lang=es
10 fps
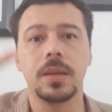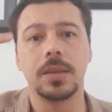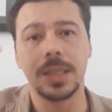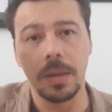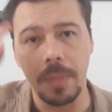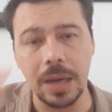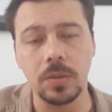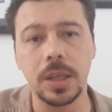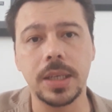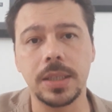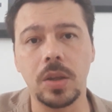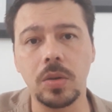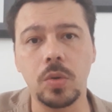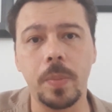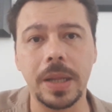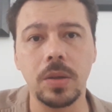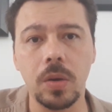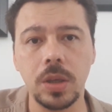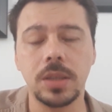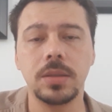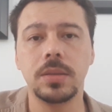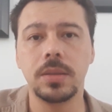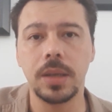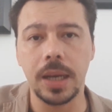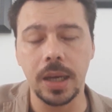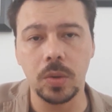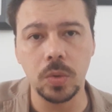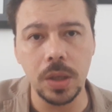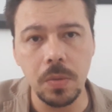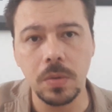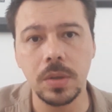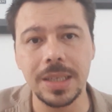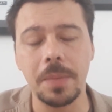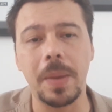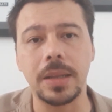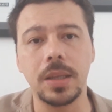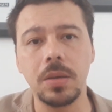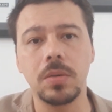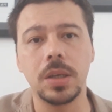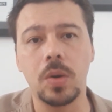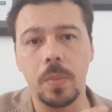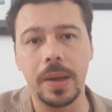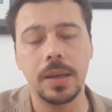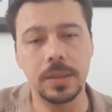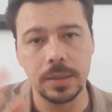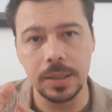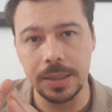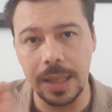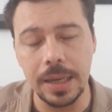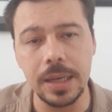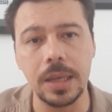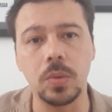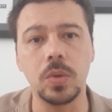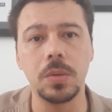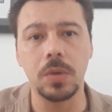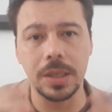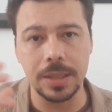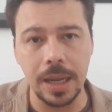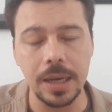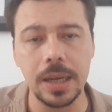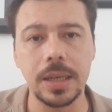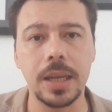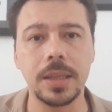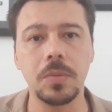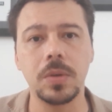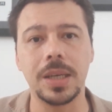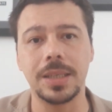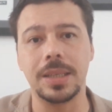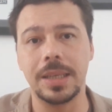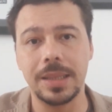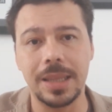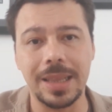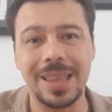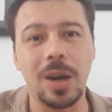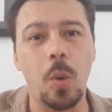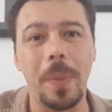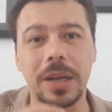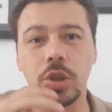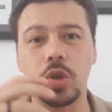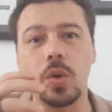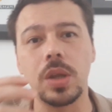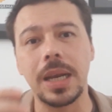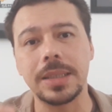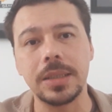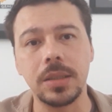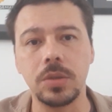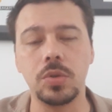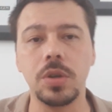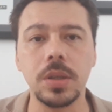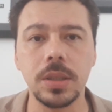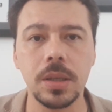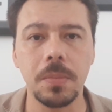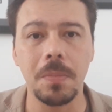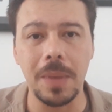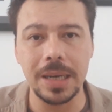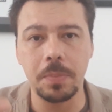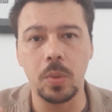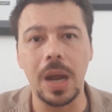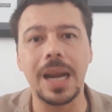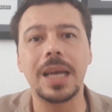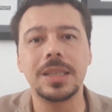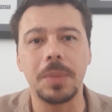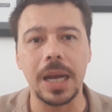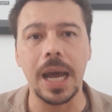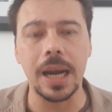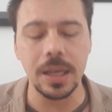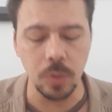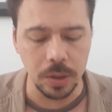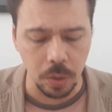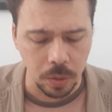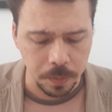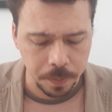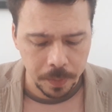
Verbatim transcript: Sin embargo, quienes están ocupando hoy el Ejecutivo, ese partido que copa, que está en el Ejecutivo, que está en el Legislativo y que intenta copar todas las instituciones, manipularlas y manejarlas a su antojo,